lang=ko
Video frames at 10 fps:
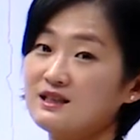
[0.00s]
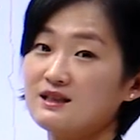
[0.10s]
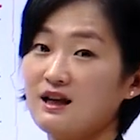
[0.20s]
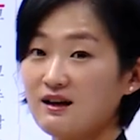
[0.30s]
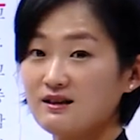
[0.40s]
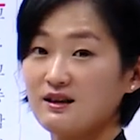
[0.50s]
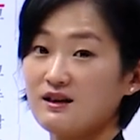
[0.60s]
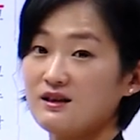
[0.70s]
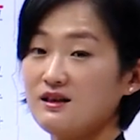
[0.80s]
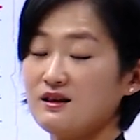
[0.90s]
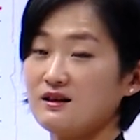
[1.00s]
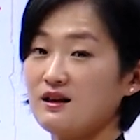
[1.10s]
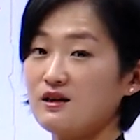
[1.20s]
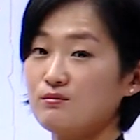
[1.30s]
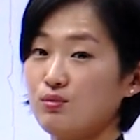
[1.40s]
상당히
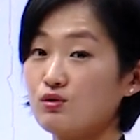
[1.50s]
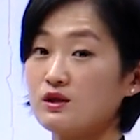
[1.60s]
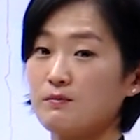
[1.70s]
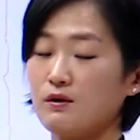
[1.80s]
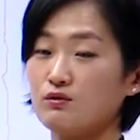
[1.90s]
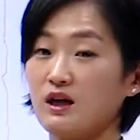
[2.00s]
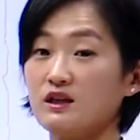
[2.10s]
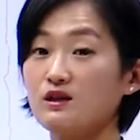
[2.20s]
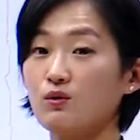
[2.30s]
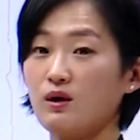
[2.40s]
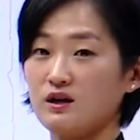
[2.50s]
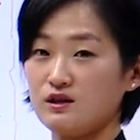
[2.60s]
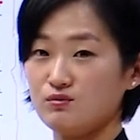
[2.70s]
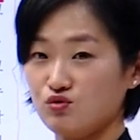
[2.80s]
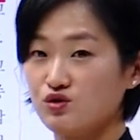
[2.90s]
나름 복잡하고 난이도가
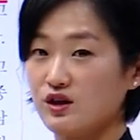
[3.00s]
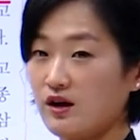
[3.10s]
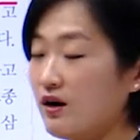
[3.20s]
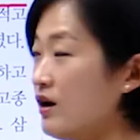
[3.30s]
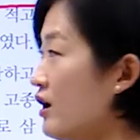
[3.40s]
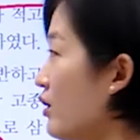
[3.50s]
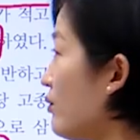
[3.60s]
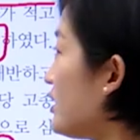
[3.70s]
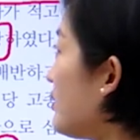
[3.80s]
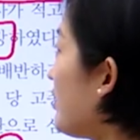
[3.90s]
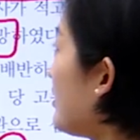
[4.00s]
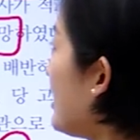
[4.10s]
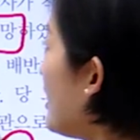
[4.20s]
있는 문제예요. 왜냐면